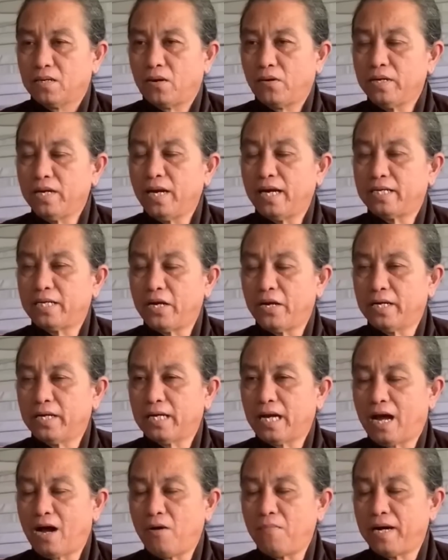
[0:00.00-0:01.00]
coi như là truyền
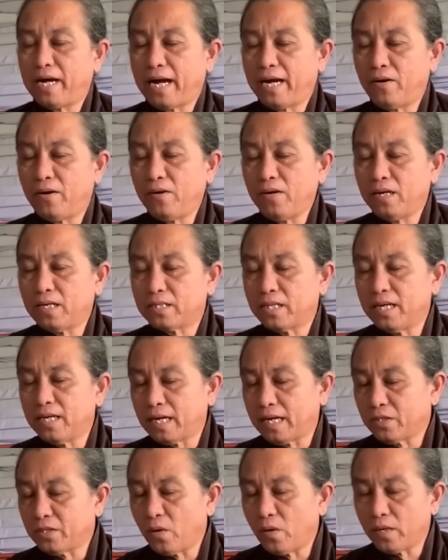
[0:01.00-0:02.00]
đạo mà ngài nói là tiên
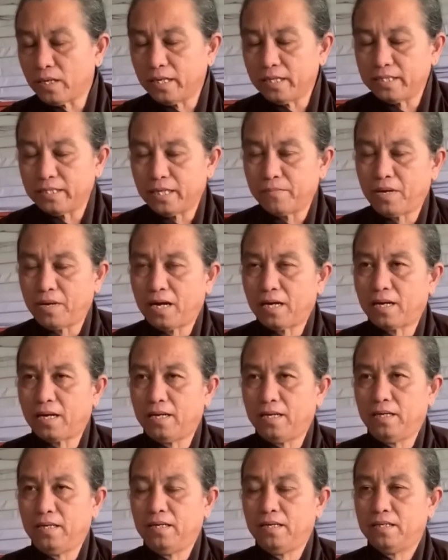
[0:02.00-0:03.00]
cảnh thoát ly truyền bác
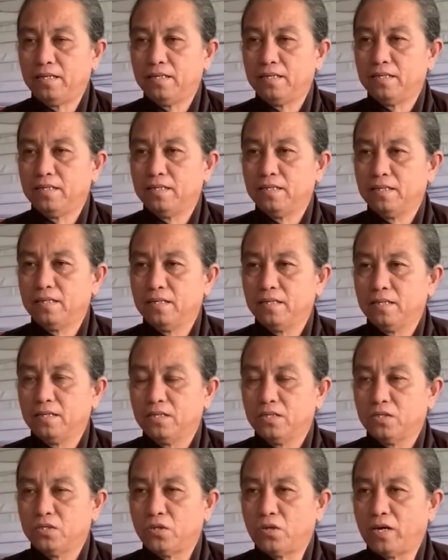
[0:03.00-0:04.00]
kỹ
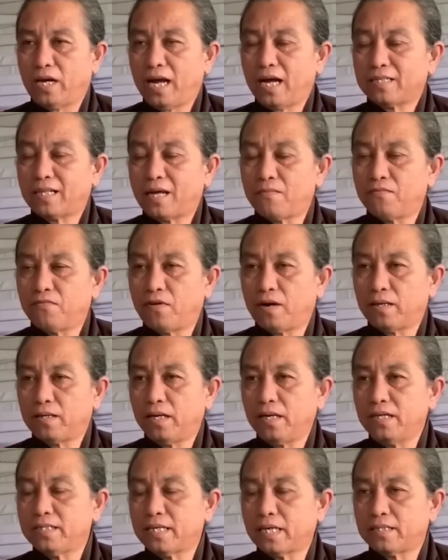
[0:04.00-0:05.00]
rồi năng tầm phật
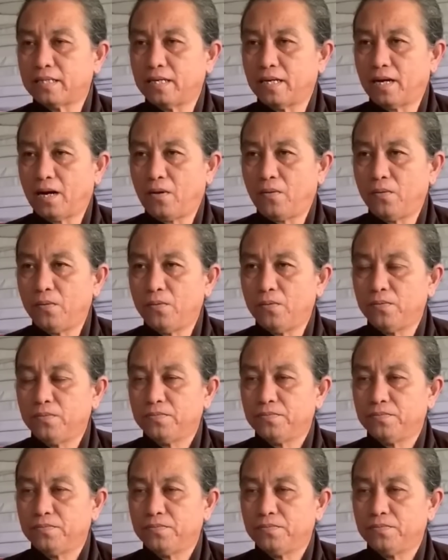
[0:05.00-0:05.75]
lý trạch từ câu